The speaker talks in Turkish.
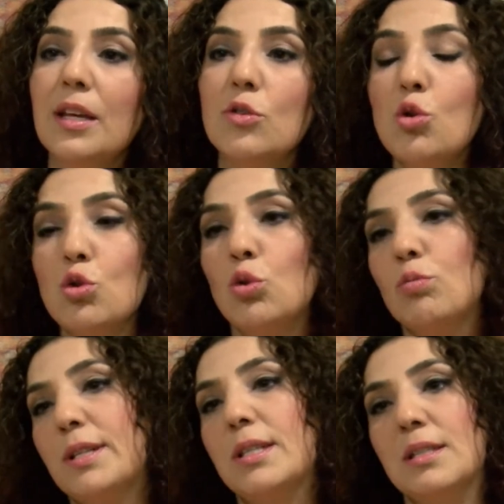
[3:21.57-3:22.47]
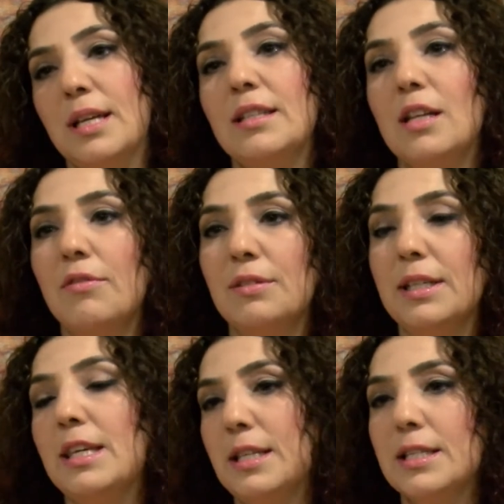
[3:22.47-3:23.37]
çocuk numarasını
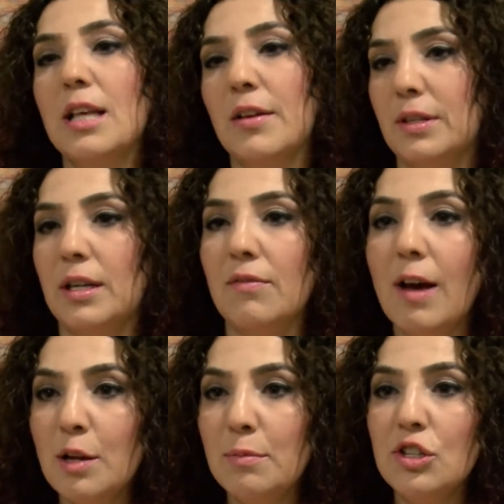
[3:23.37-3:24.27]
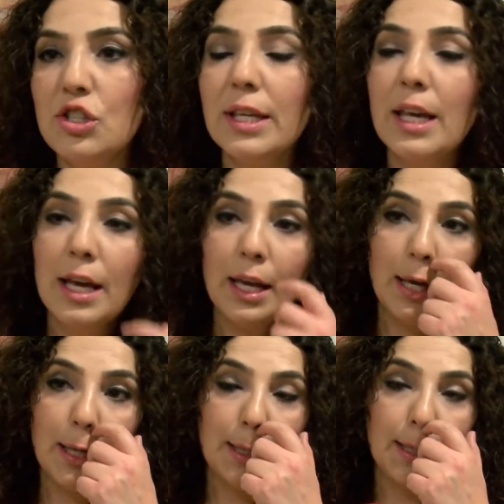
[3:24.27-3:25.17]
etraftaki insanlara vermeyecek e,